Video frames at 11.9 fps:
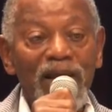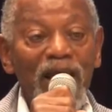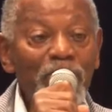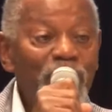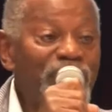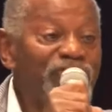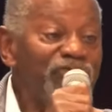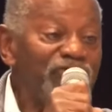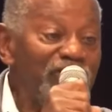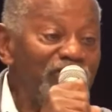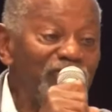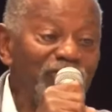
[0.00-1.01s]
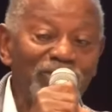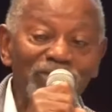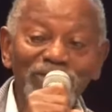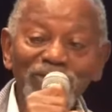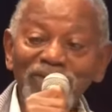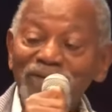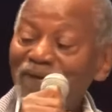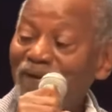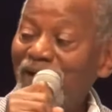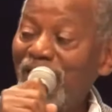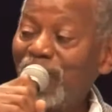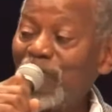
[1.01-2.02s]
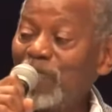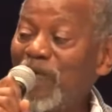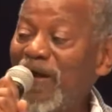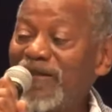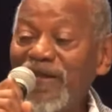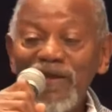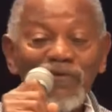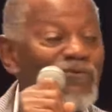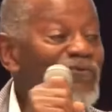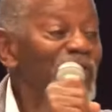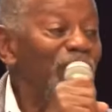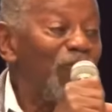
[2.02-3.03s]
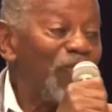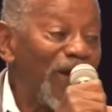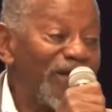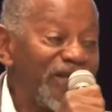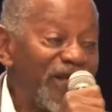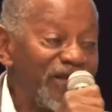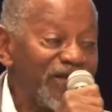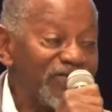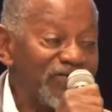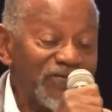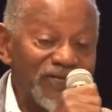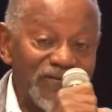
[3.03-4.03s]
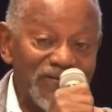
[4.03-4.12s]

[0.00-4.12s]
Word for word: É preciso companheiros e companheiras